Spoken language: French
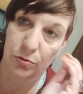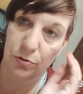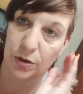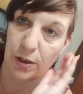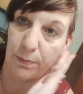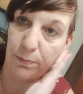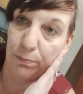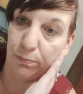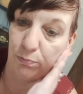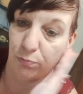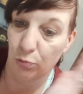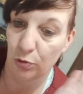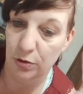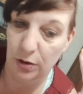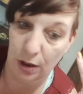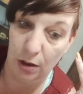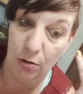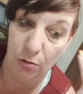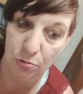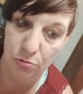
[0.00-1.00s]
Sa,
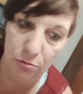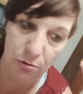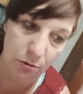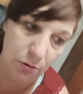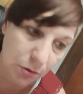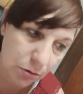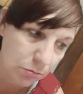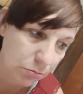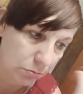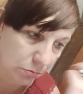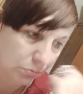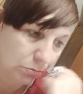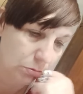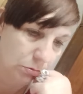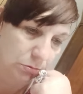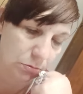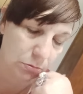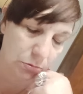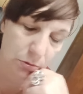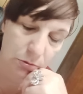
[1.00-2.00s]
sa grande
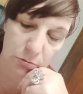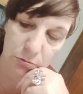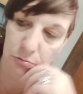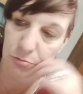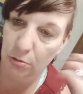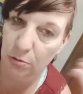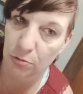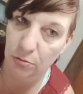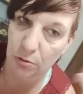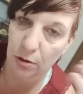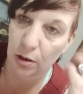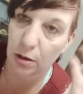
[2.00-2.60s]
fille.